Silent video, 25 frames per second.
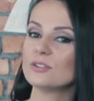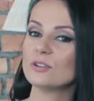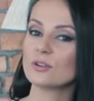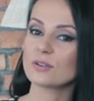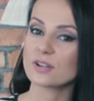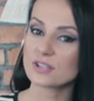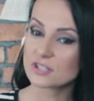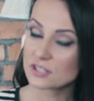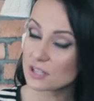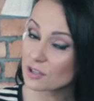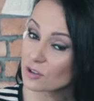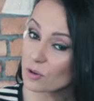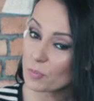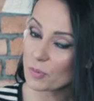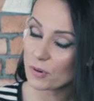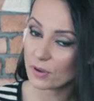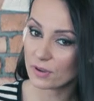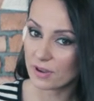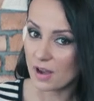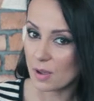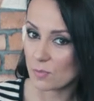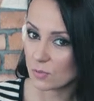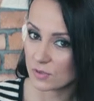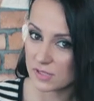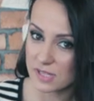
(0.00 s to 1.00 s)
Do każdego
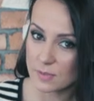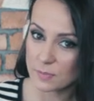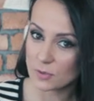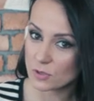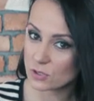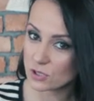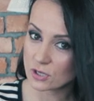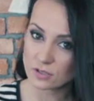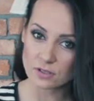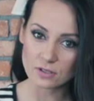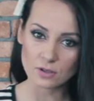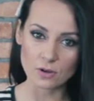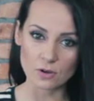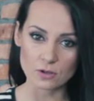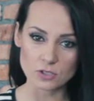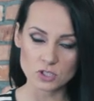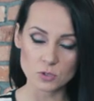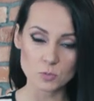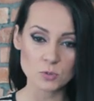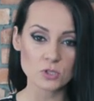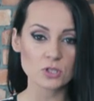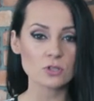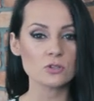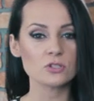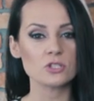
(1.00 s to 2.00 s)
programu zaproszony
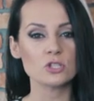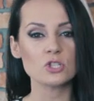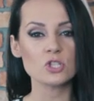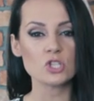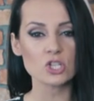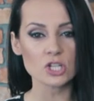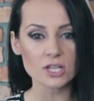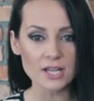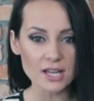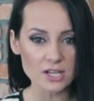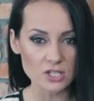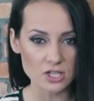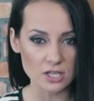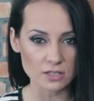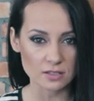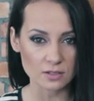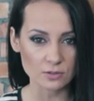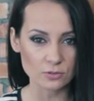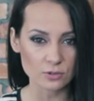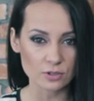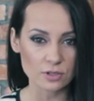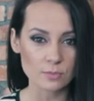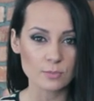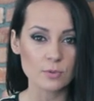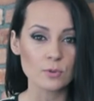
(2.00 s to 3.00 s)
gość przynosi trzy gadżety,
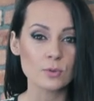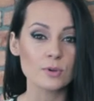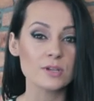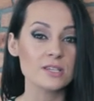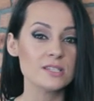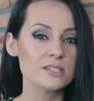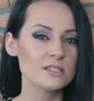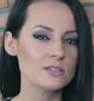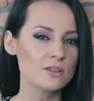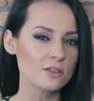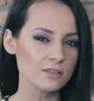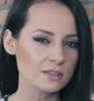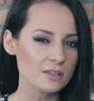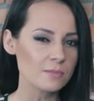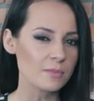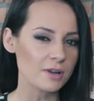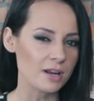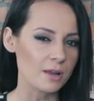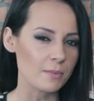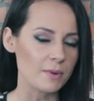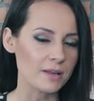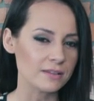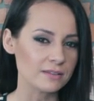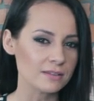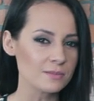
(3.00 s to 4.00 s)
które były istotnym
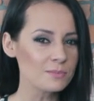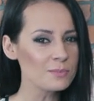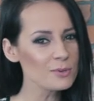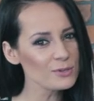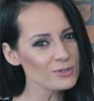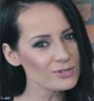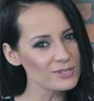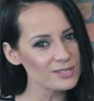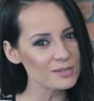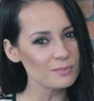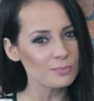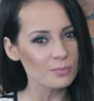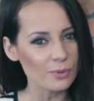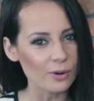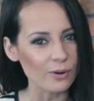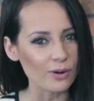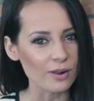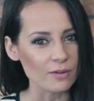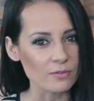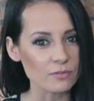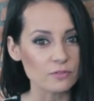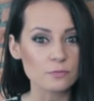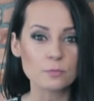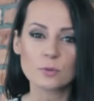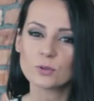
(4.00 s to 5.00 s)
elementem bądź
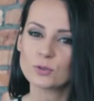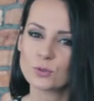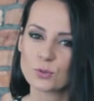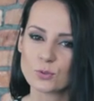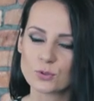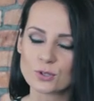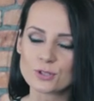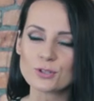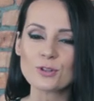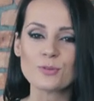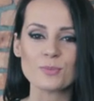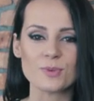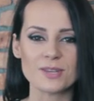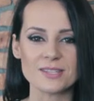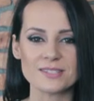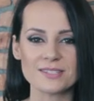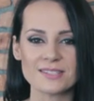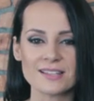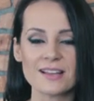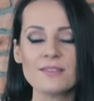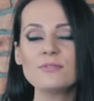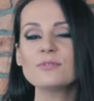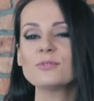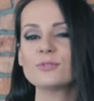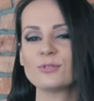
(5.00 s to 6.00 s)
symbolem w podróży do
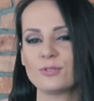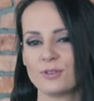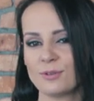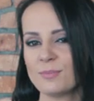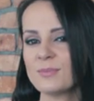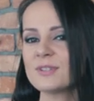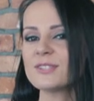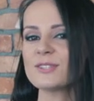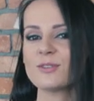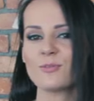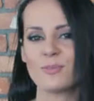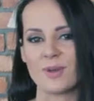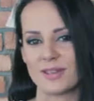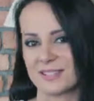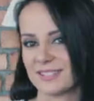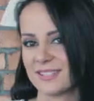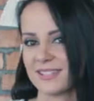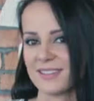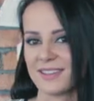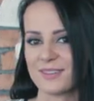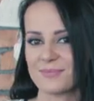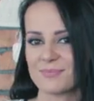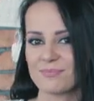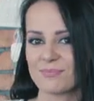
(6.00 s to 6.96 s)
miejsca, w którym jest obecny.